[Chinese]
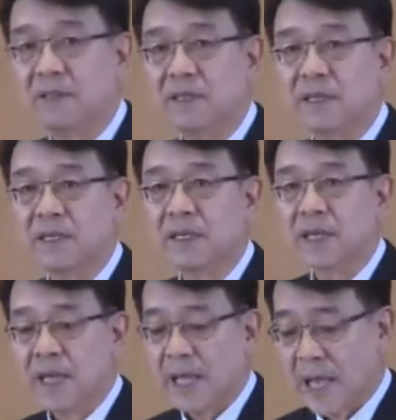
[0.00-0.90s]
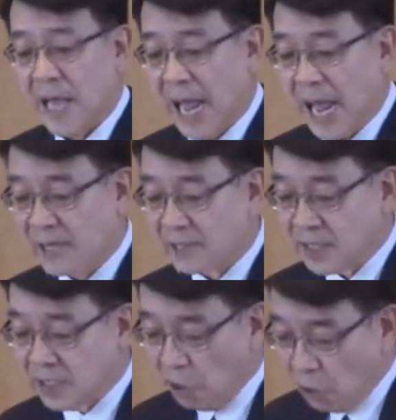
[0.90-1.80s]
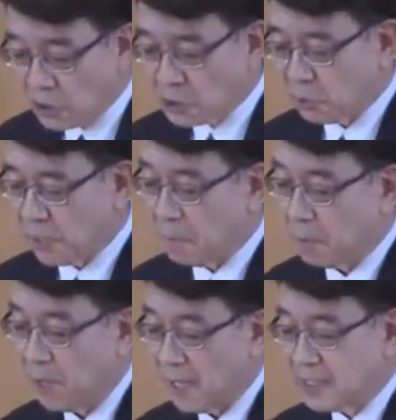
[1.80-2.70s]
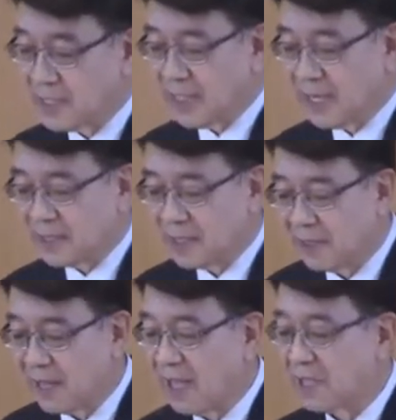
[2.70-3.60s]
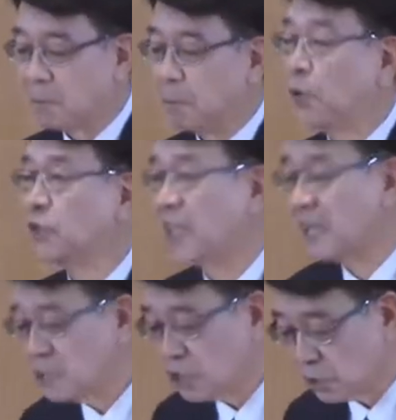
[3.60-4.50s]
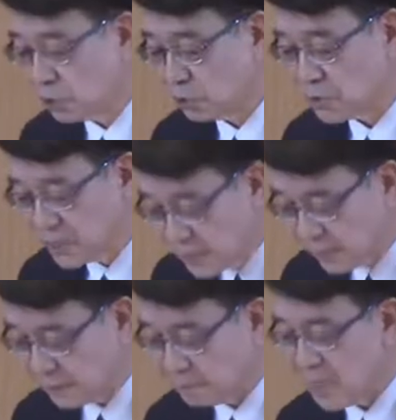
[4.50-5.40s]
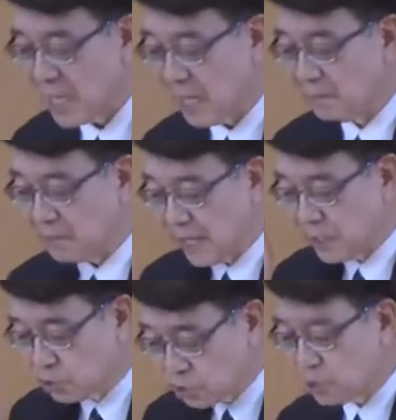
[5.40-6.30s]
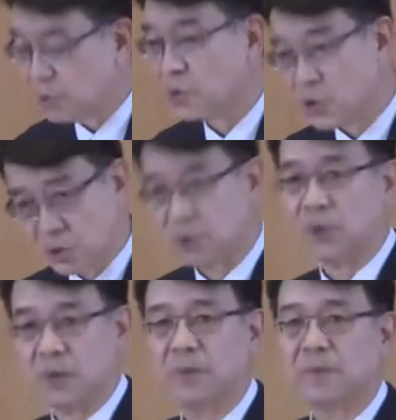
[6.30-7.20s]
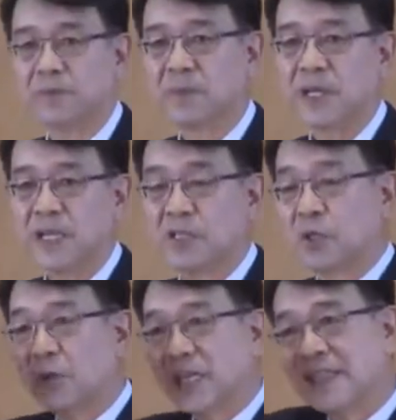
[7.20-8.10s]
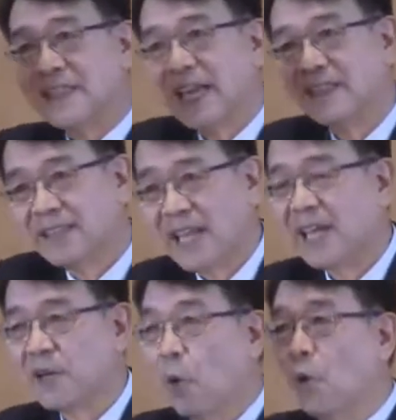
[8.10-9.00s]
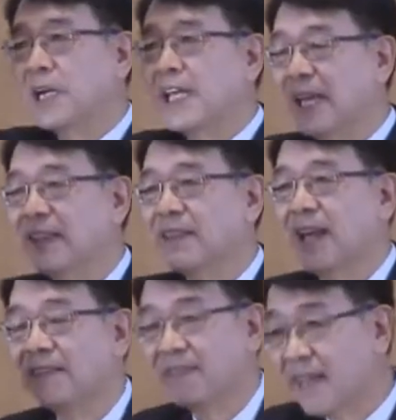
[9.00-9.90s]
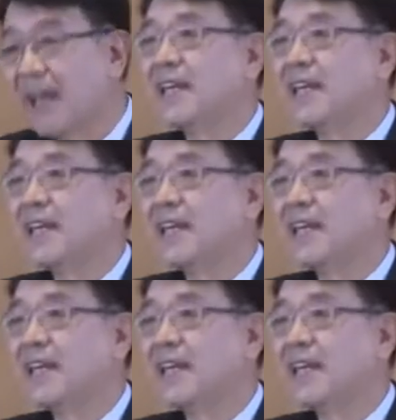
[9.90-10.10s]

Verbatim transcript: 所以主赋予他们不犯罪的能力，这也暗示他们可以选择犯罪，并可能犯罪，